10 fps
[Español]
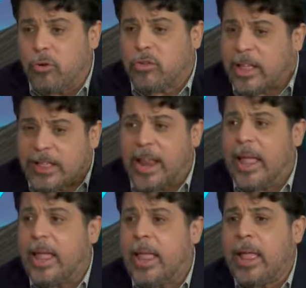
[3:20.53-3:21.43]
O sea, esta
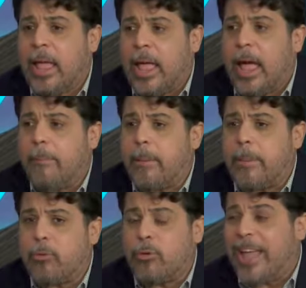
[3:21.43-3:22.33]
ley es a
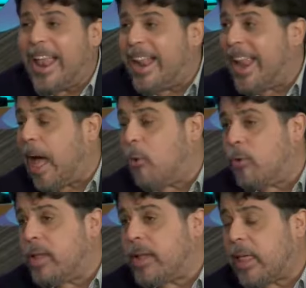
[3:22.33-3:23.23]
perpetuidad. La
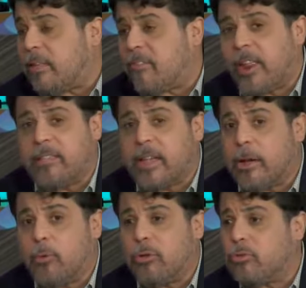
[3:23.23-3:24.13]
única diferencia
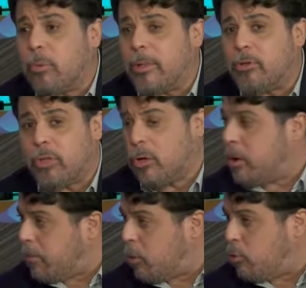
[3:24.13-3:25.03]
que hubo en su momento dado
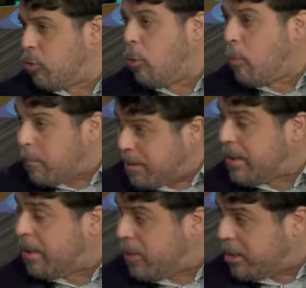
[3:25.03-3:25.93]
que produjo un
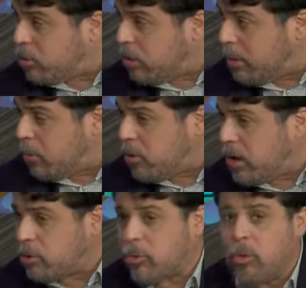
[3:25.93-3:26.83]
primer veto del
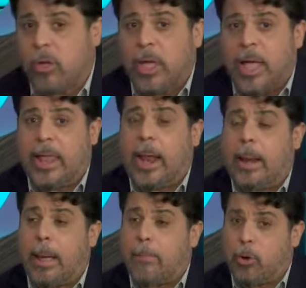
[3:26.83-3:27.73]
proyecto era
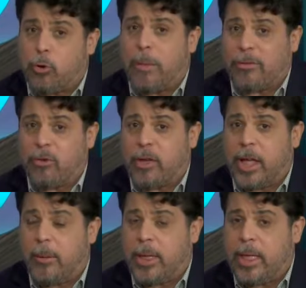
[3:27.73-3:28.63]
la preocupación
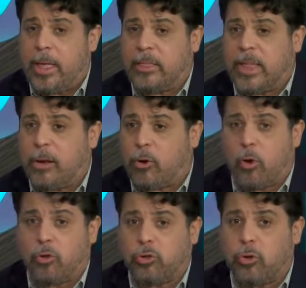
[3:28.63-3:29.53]
que había del
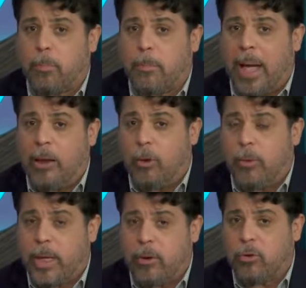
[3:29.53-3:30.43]
costo al
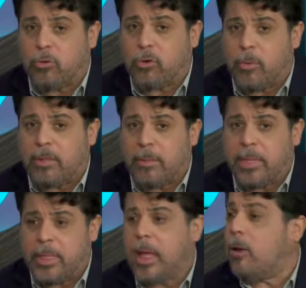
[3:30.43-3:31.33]
gobierno sobre esa
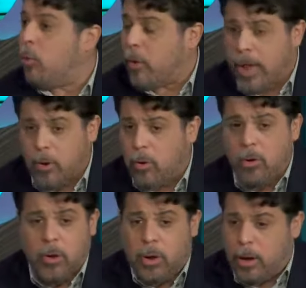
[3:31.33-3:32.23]
medida. Luego,
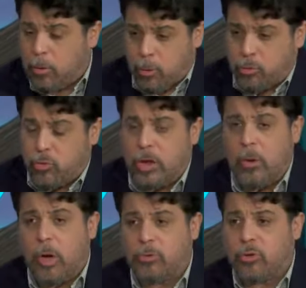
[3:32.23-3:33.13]
eh, como tú dices,
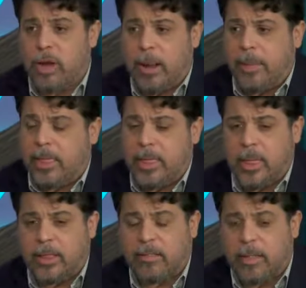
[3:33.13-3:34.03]
los autores de la
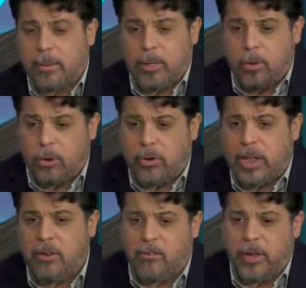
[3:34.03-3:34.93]
medida, este servidor,
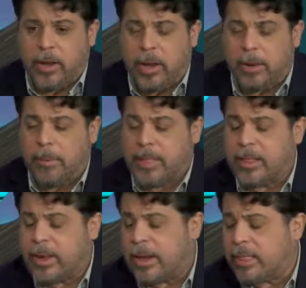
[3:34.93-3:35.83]
Jennifer y el
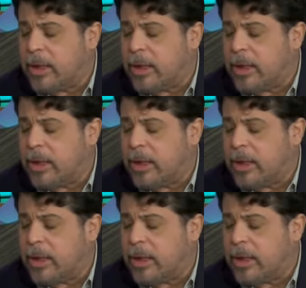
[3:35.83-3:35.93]
representante Hernández